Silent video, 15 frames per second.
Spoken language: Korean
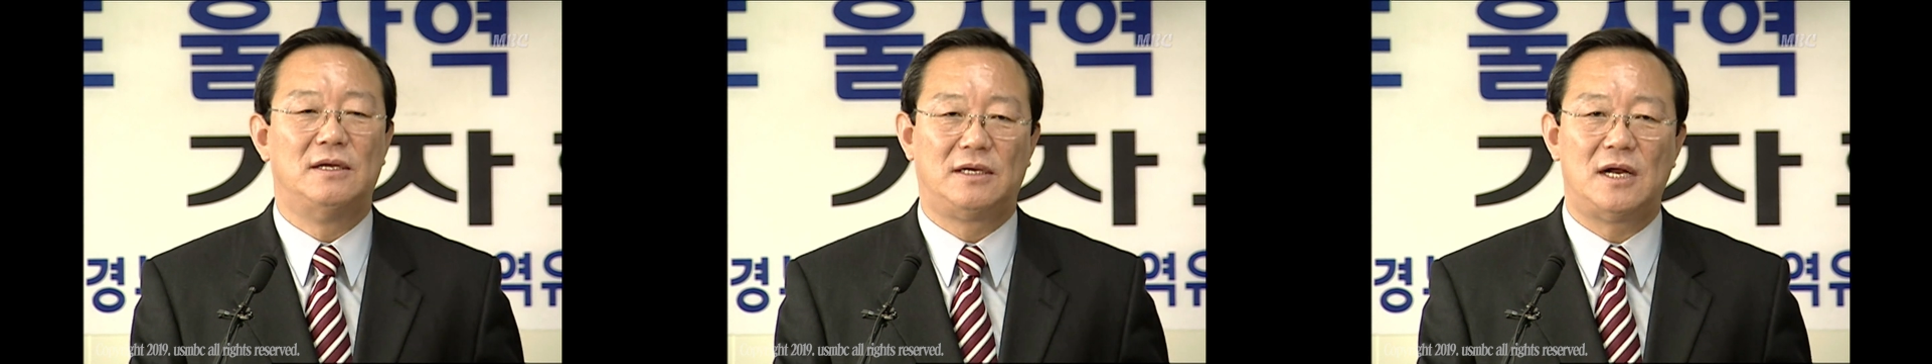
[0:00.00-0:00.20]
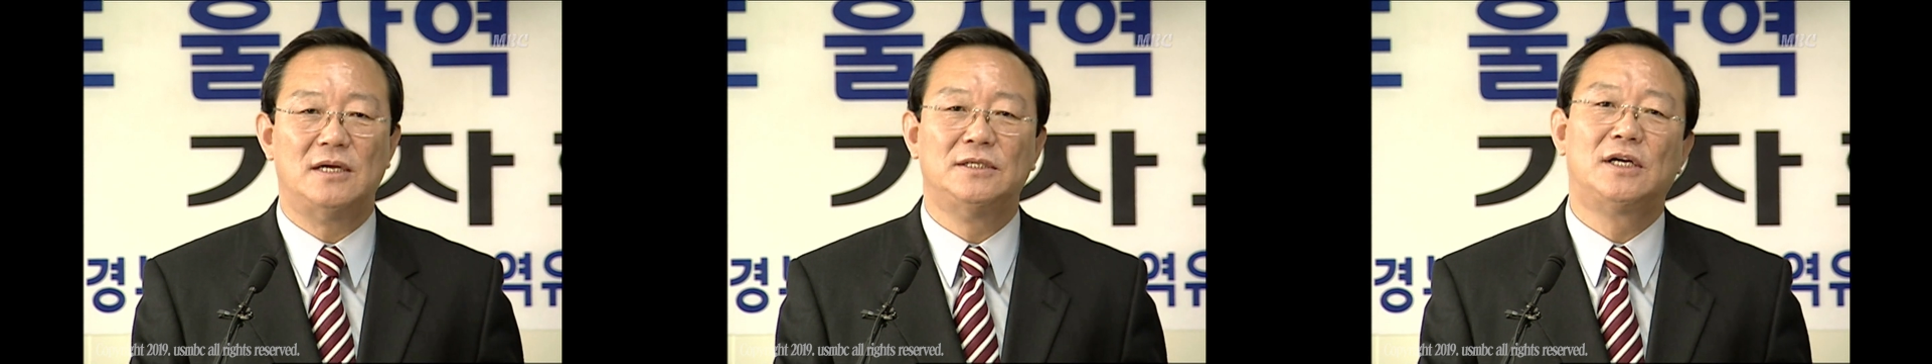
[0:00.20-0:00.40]

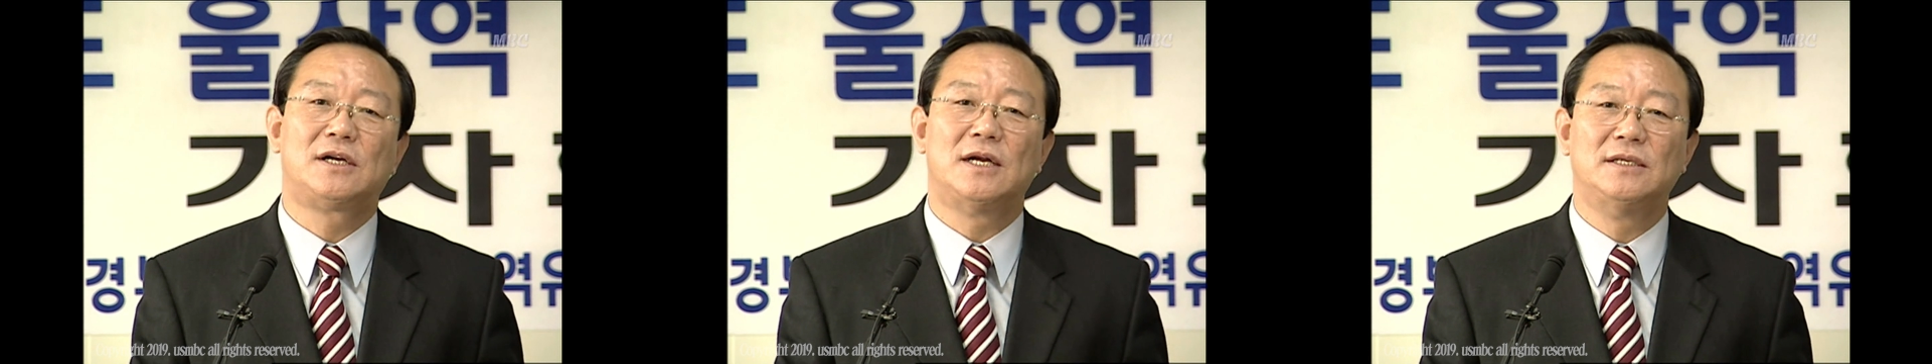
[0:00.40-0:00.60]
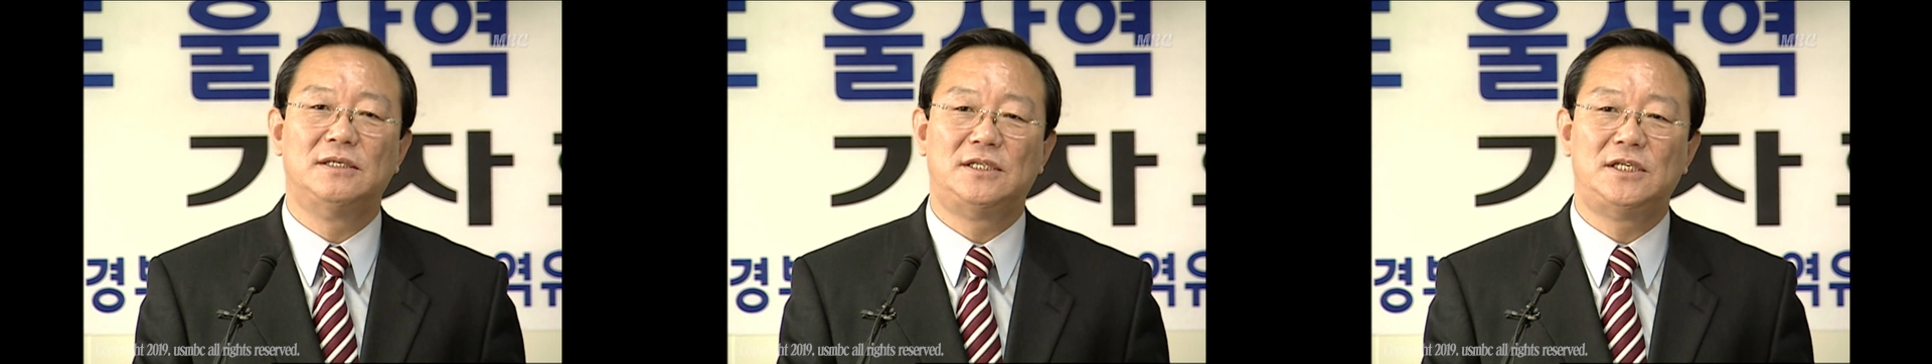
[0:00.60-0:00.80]

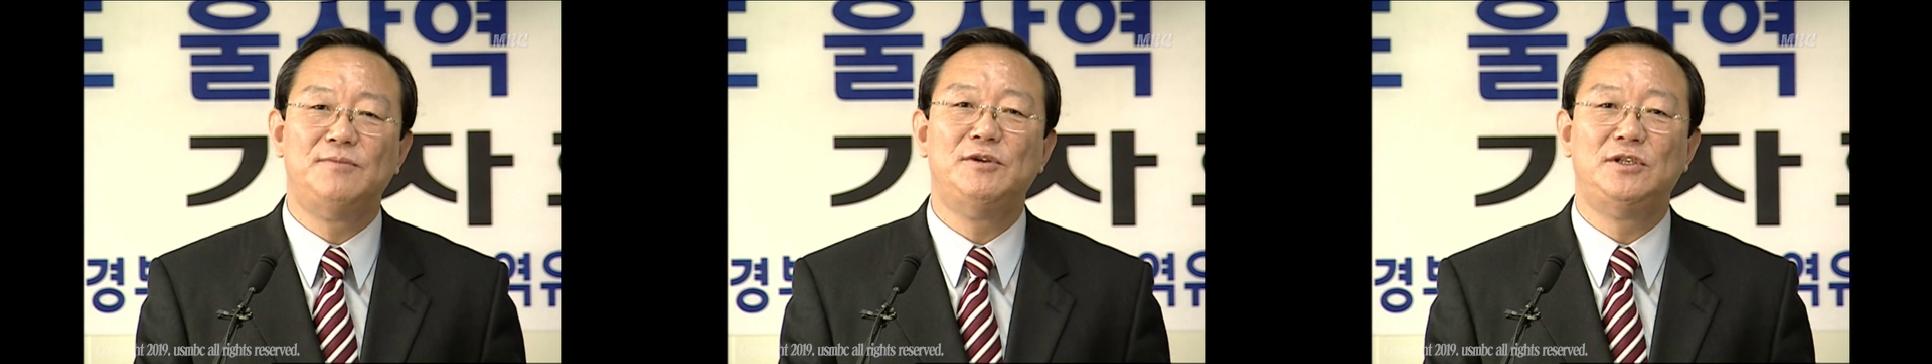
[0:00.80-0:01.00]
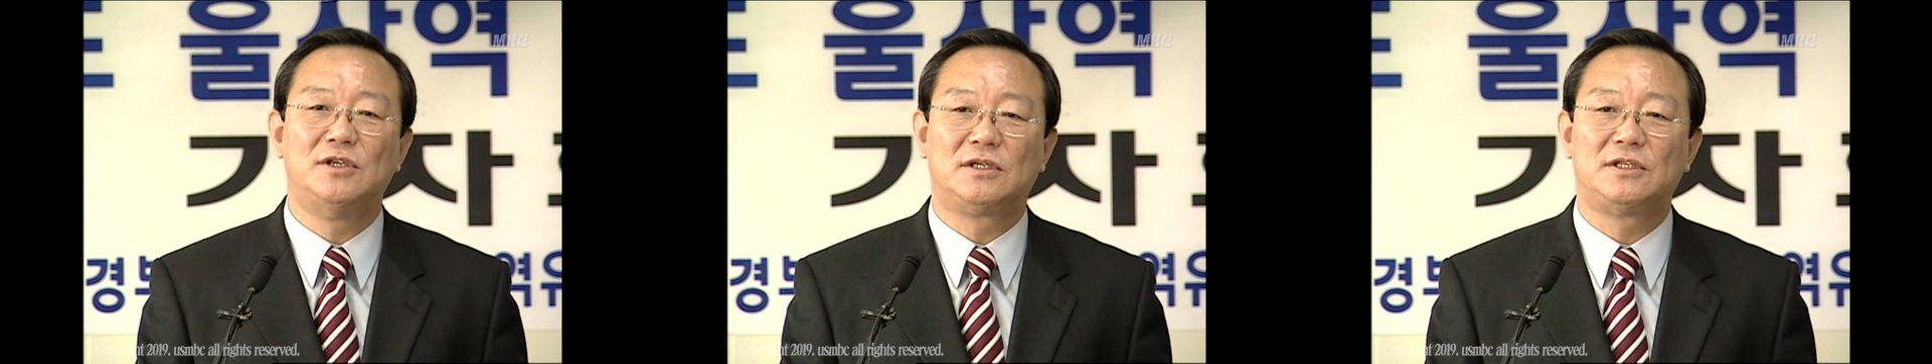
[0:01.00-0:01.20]
강력한
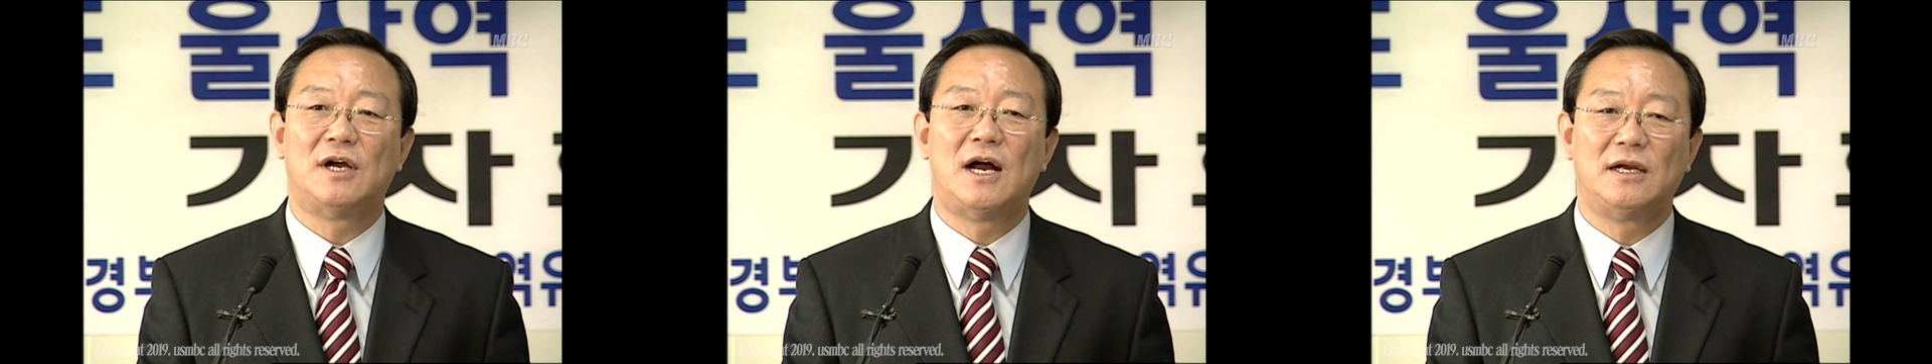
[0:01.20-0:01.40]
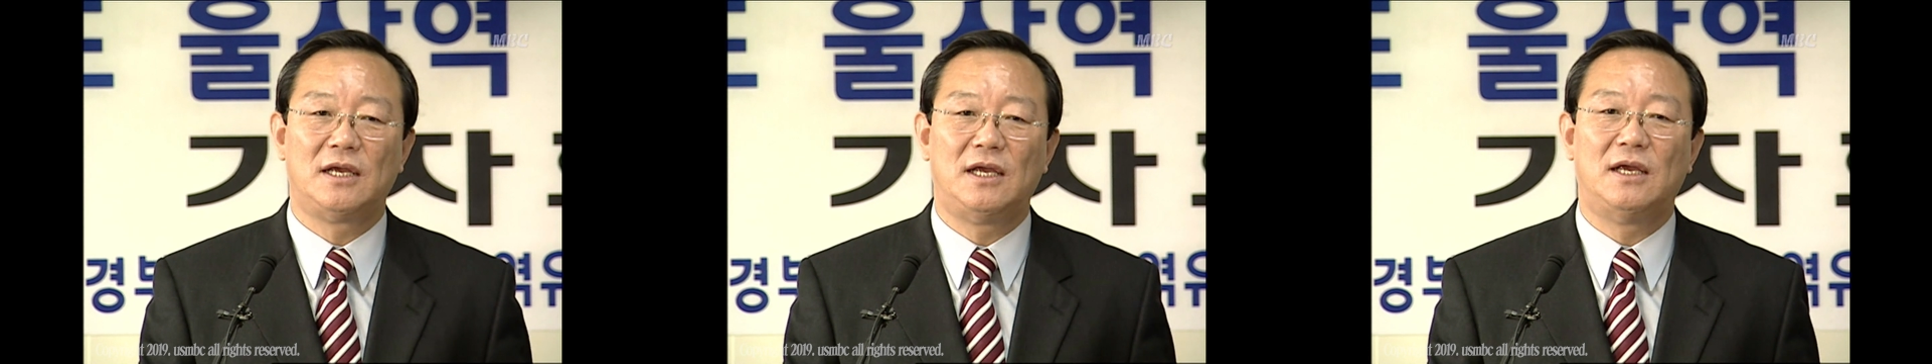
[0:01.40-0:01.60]
시민적
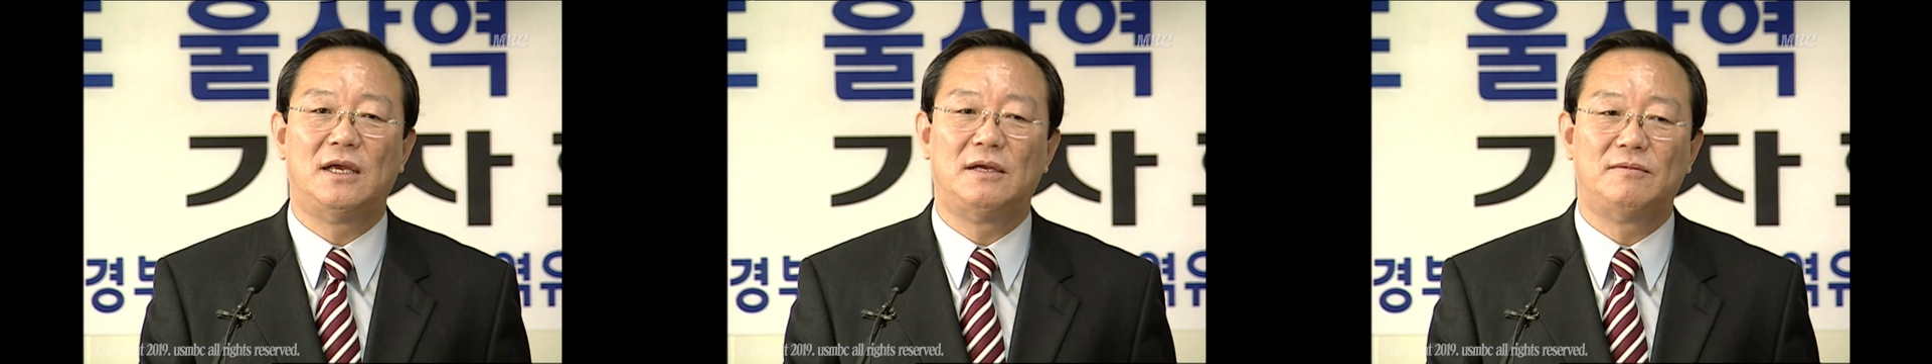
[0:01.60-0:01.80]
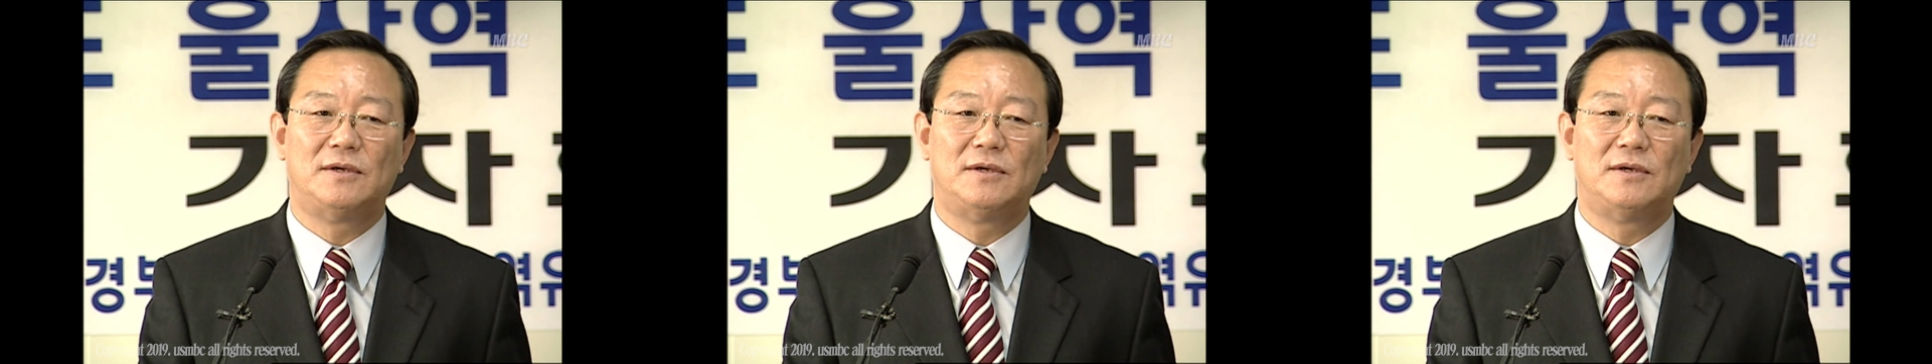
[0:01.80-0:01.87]
저항에